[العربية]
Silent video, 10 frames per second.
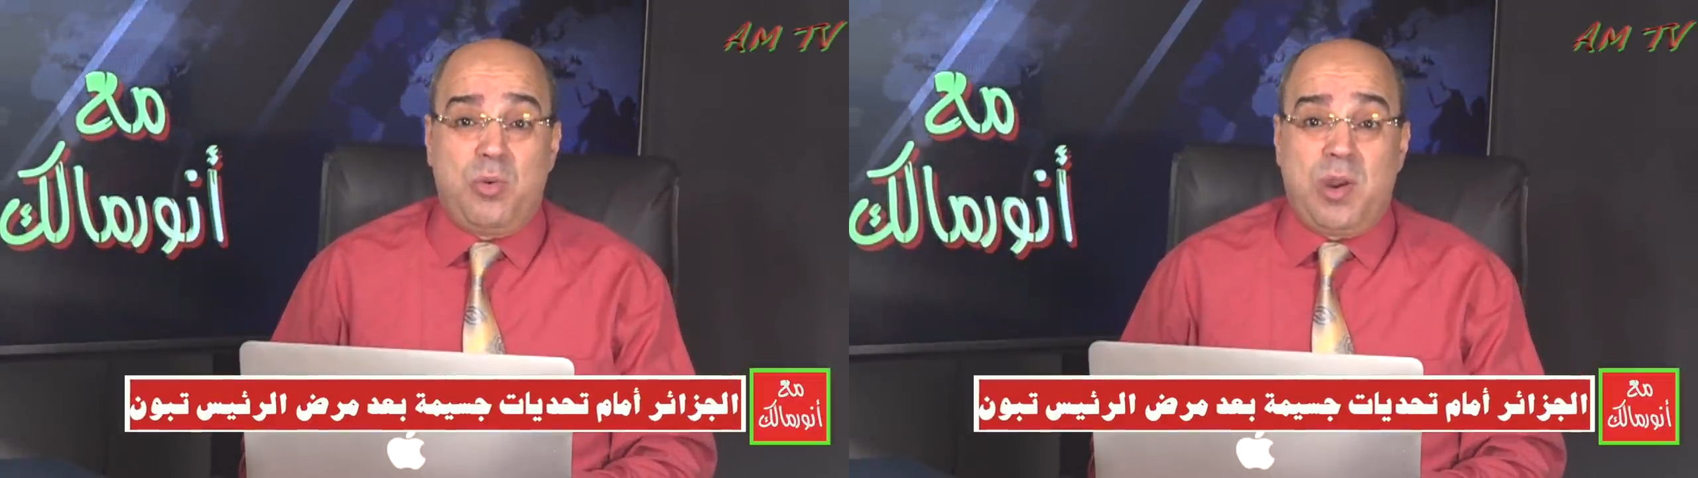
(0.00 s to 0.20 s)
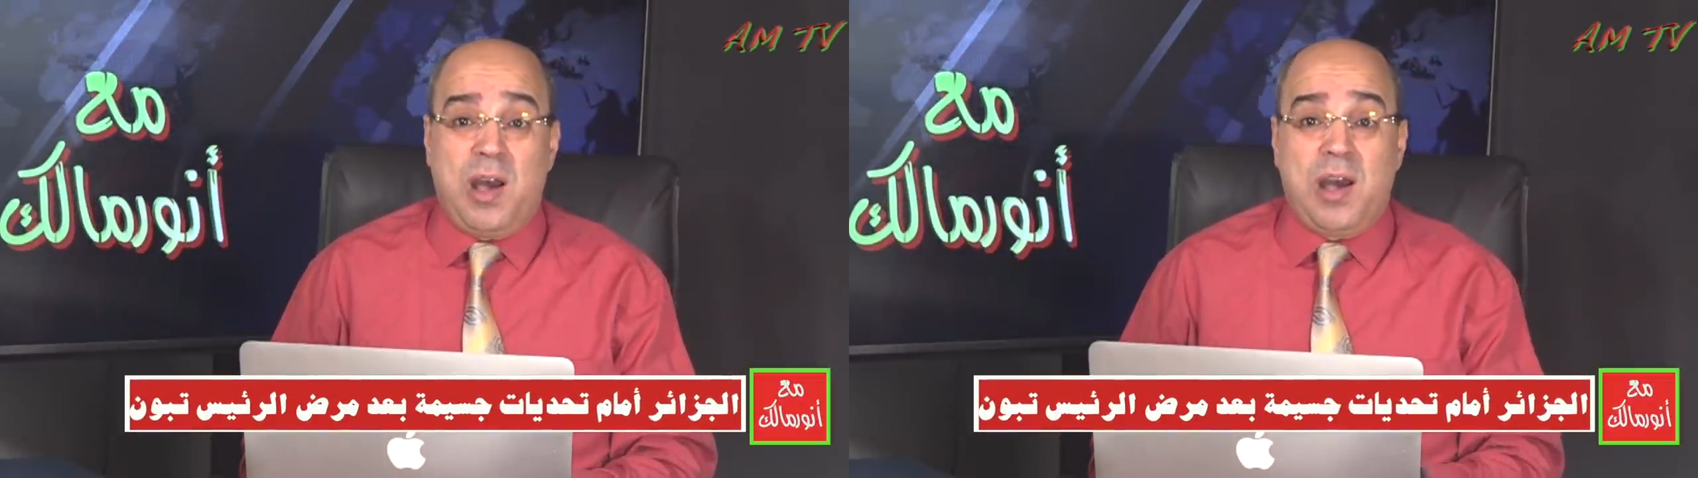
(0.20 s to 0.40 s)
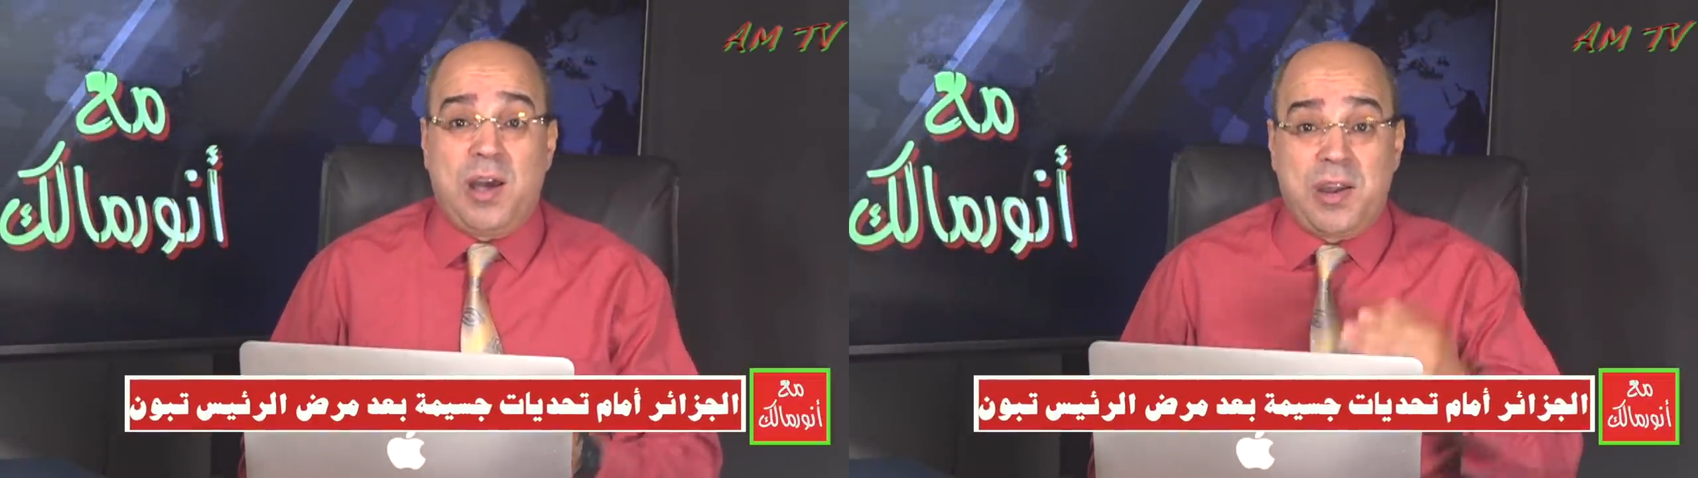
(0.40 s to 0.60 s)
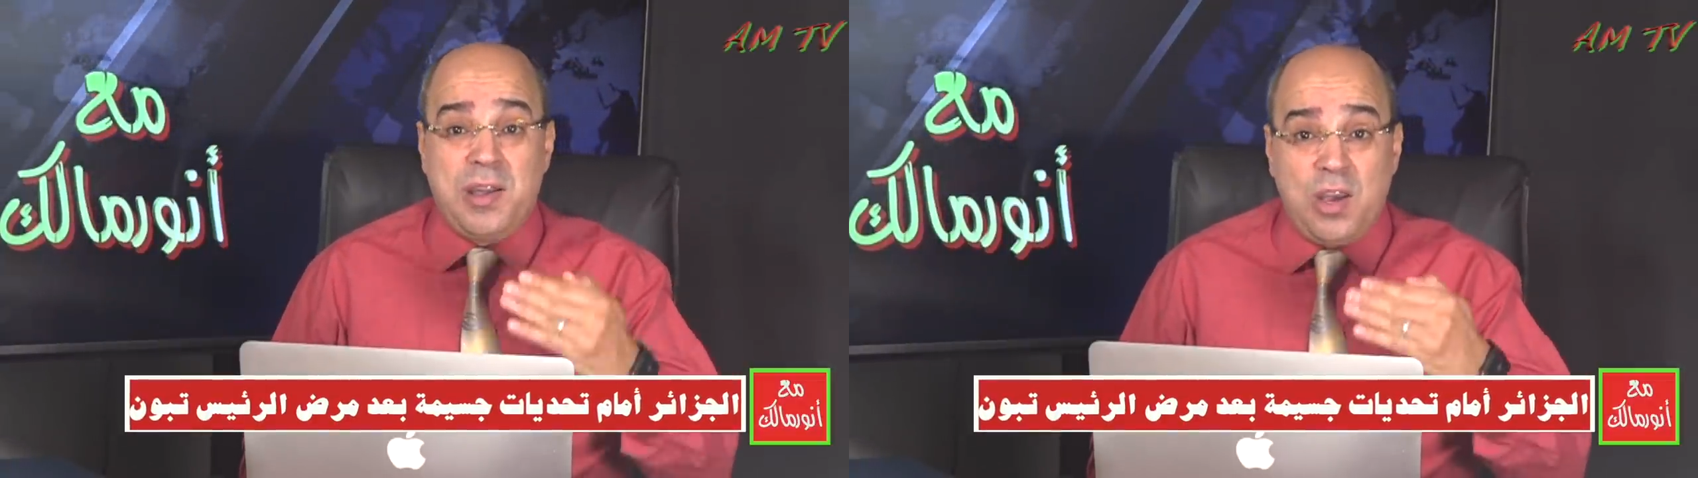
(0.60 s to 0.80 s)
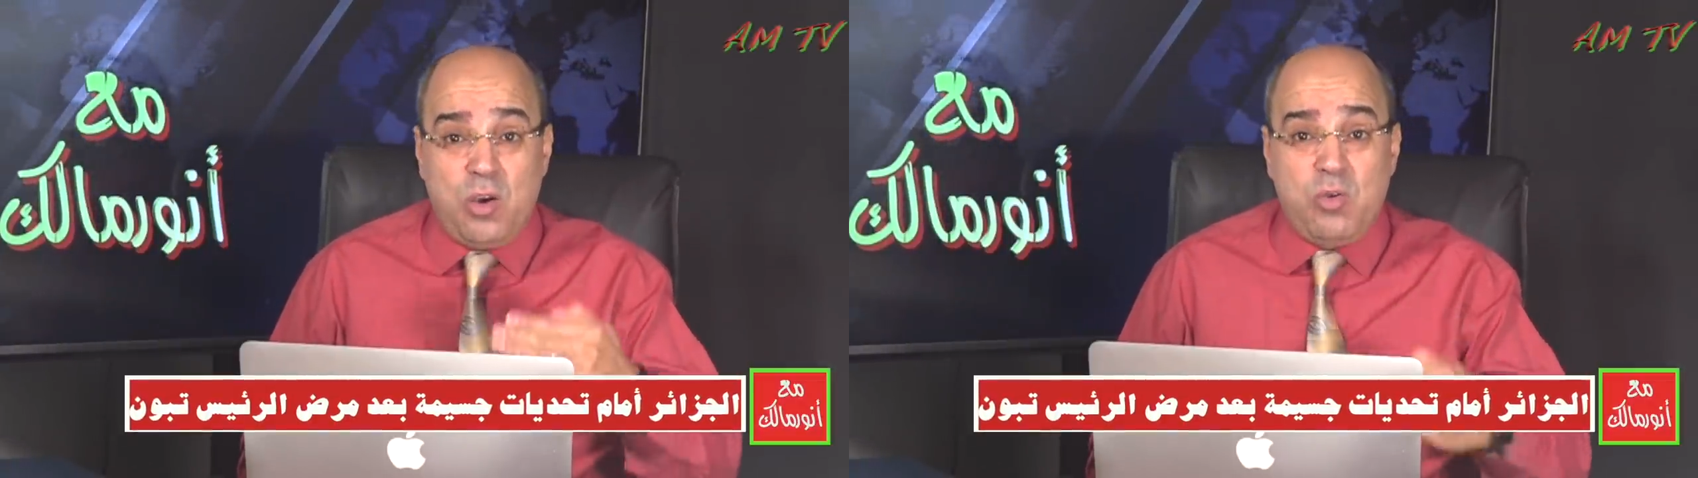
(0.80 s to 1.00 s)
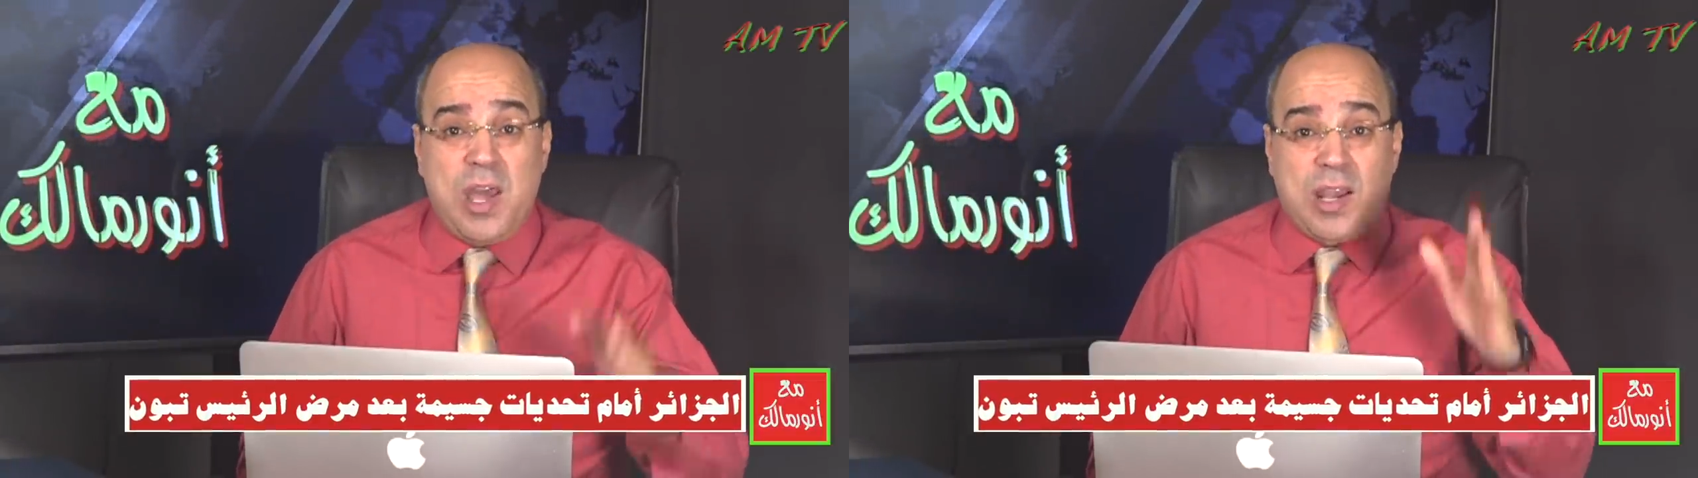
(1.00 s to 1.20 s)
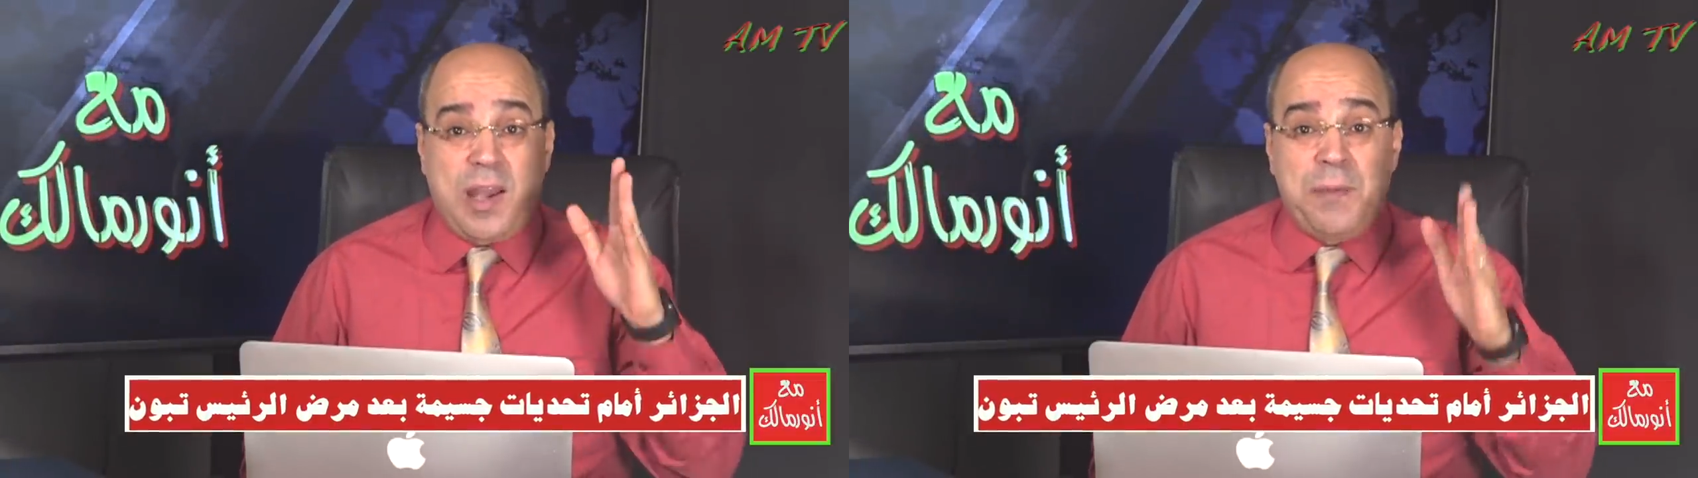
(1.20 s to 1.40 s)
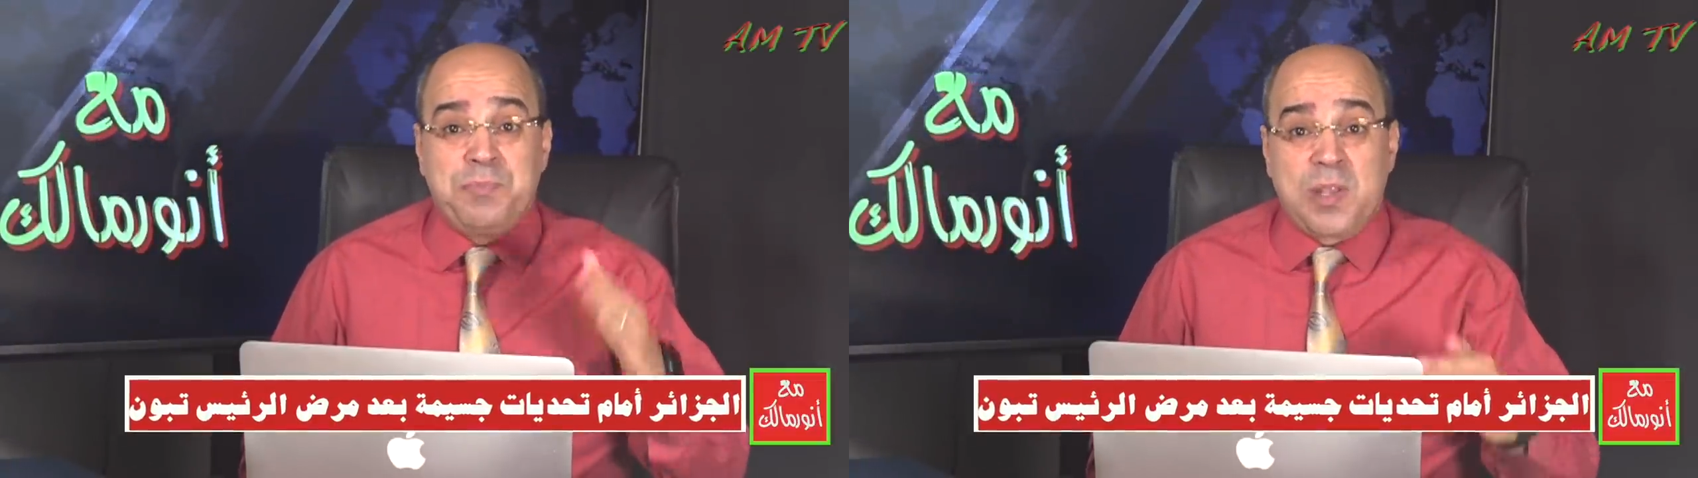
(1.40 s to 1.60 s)
آخر هناك
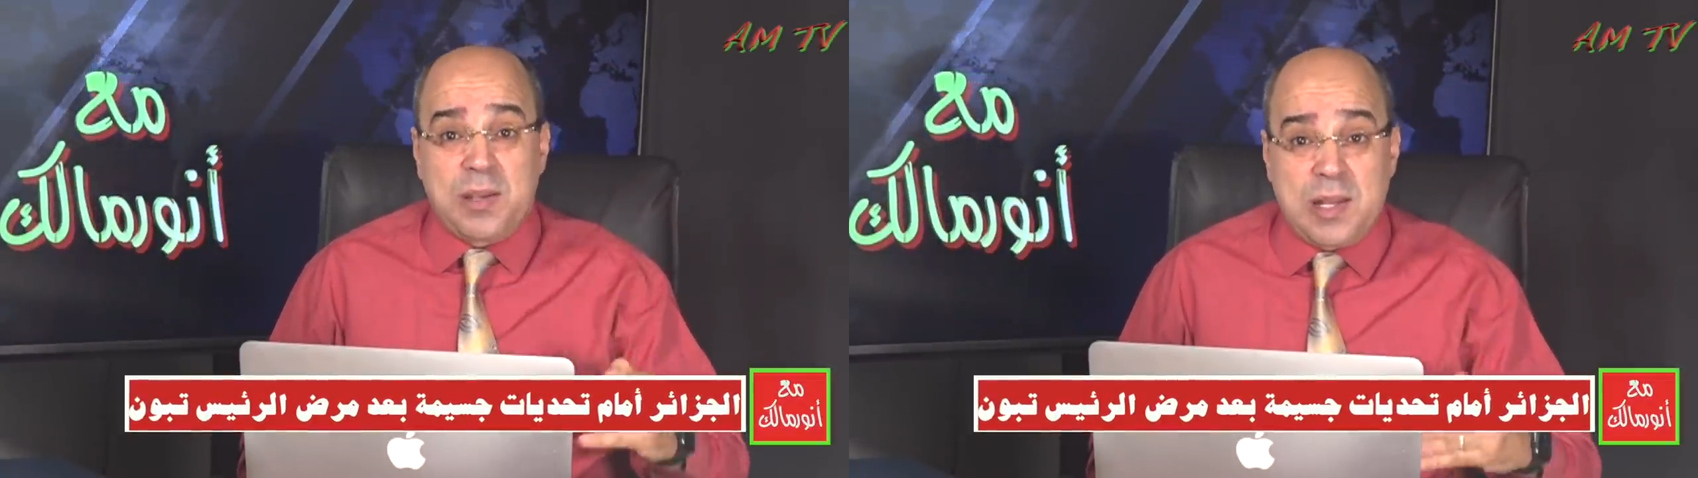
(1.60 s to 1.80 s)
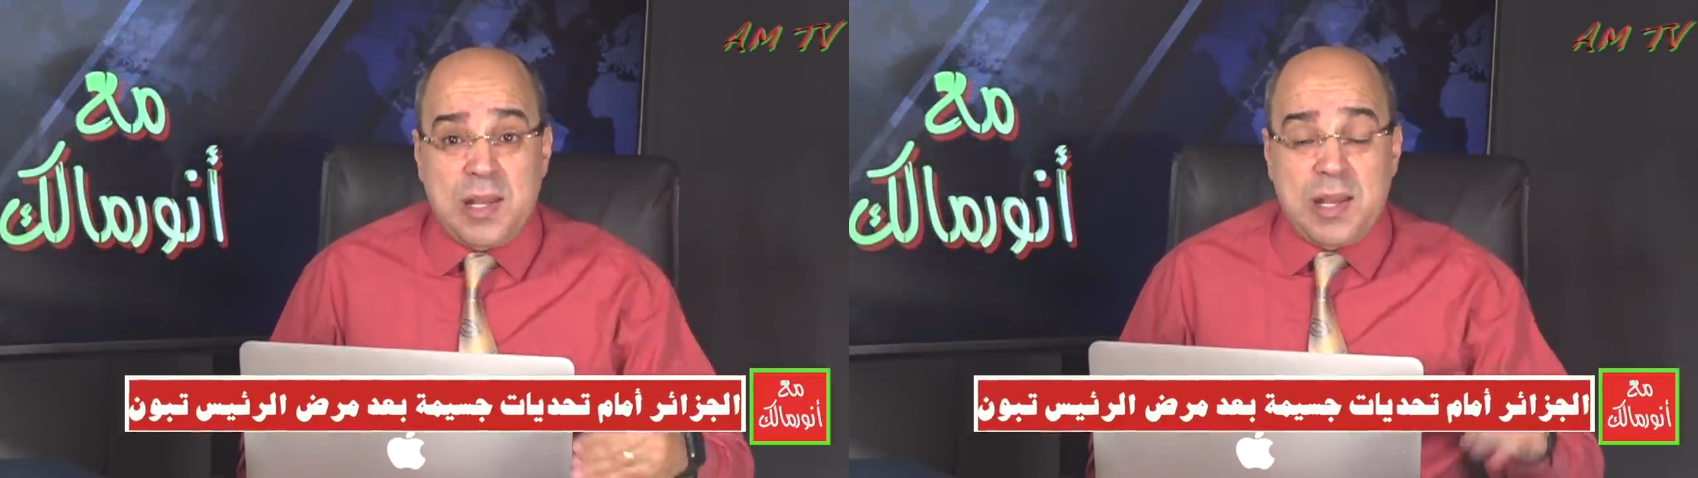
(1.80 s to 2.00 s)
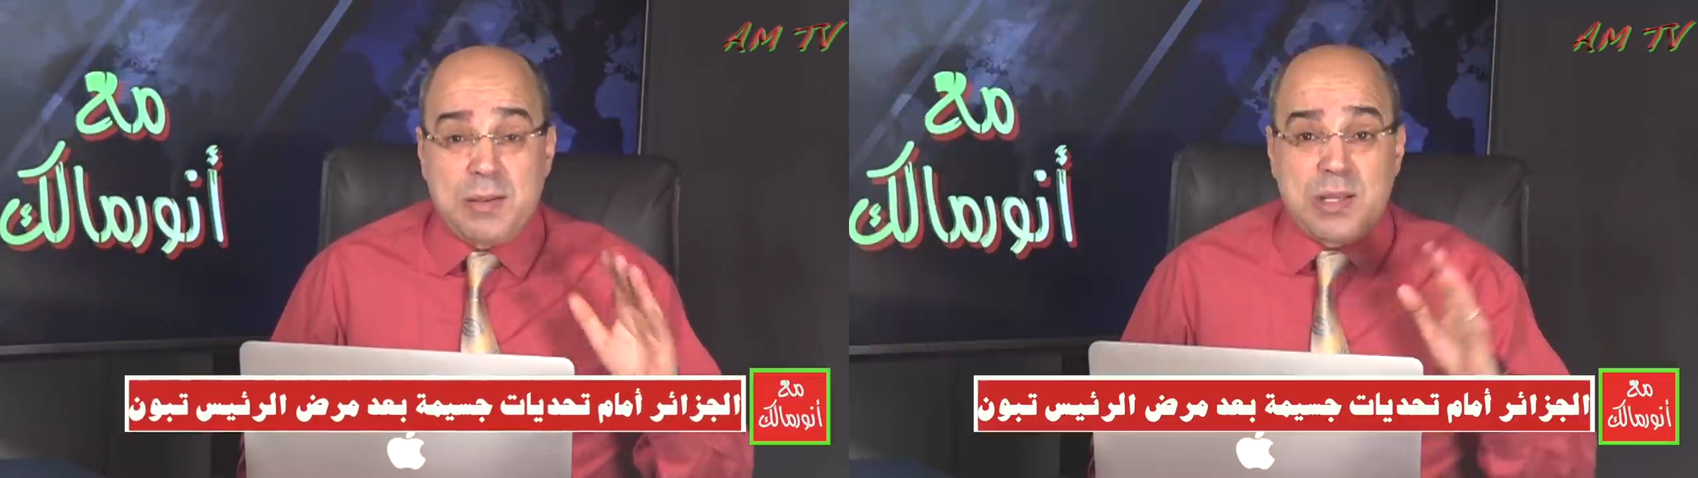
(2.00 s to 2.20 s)
آه، آه،